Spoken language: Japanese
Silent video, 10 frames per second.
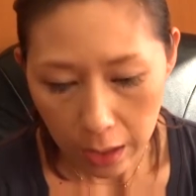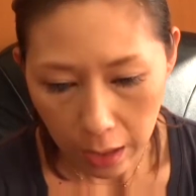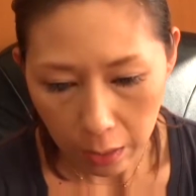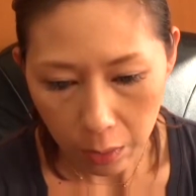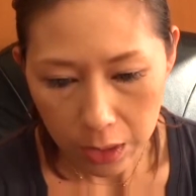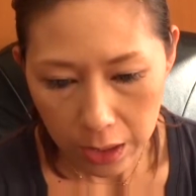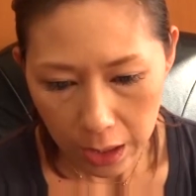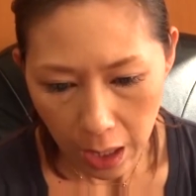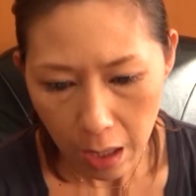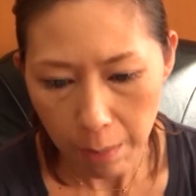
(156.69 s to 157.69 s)
えっと、
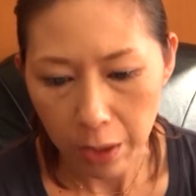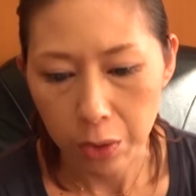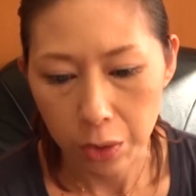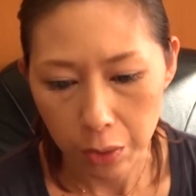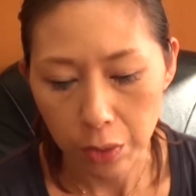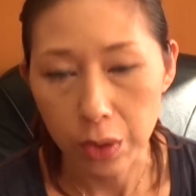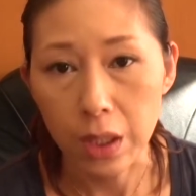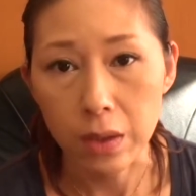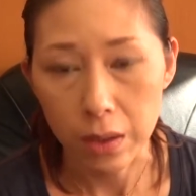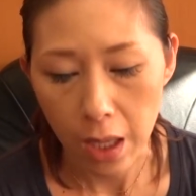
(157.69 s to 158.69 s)
市や、まあ、
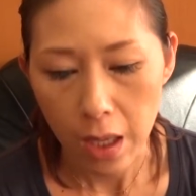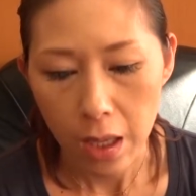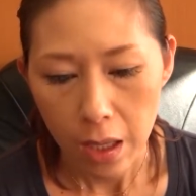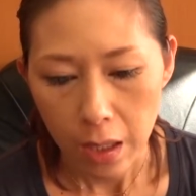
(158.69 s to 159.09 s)
ですね